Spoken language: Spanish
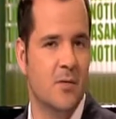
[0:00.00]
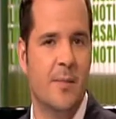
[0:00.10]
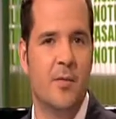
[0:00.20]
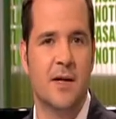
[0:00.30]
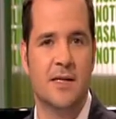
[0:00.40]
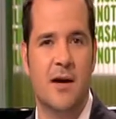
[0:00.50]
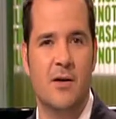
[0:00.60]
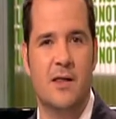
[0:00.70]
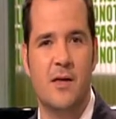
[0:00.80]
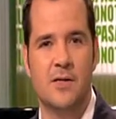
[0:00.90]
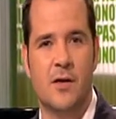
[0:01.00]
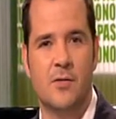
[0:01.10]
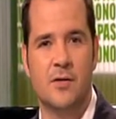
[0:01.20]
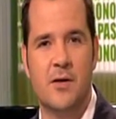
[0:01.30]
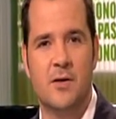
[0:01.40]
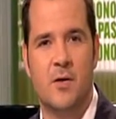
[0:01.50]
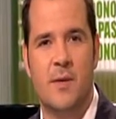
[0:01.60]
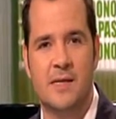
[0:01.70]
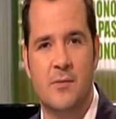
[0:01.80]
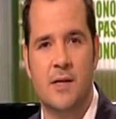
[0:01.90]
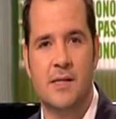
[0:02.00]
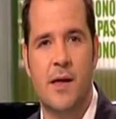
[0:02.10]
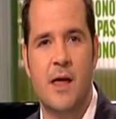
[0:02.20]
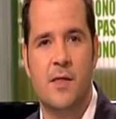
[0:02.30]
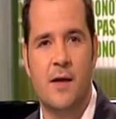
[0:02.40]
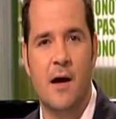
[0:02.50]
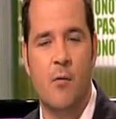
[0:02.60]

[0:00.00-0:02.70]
¿Cómo ha progresado el tío? Si hace unos años lo máximo que sabía decir era